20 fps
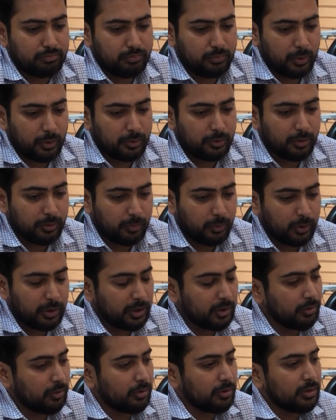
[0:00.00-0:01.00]

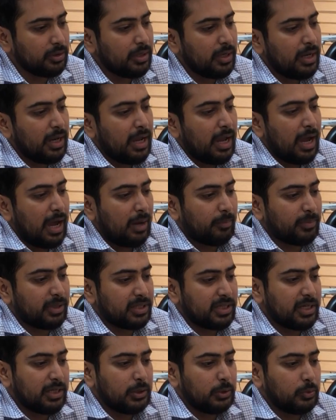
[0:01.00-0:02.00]
বদ্ধপরিকর আমরা
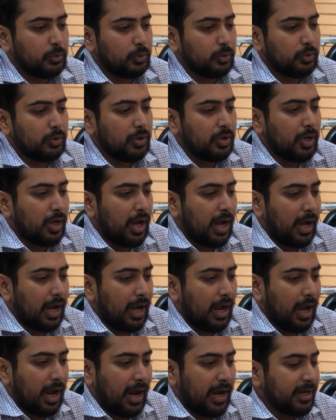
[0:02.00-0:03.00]
যেহেতু
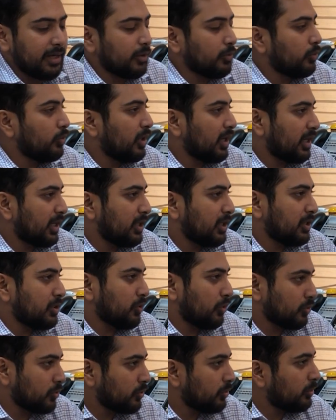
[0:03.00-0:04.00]
আইনগুলোকে
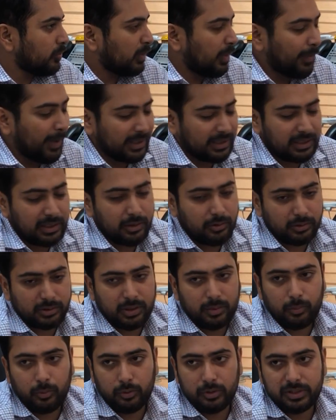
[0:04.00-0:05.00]
সংশোধন বা বাতিলের
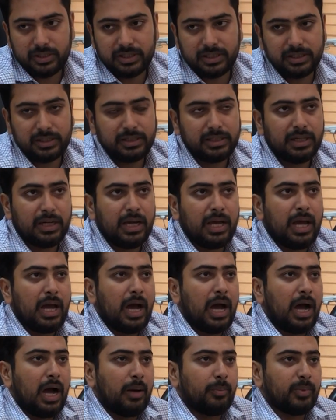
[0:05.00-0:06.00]
কথা বলছি
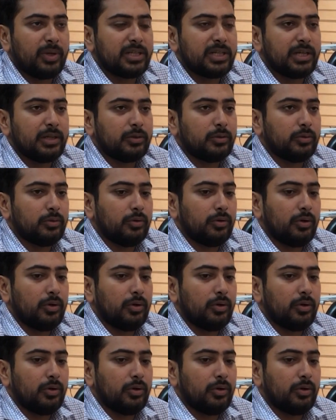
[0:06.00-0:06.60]
আমরা যেহেতু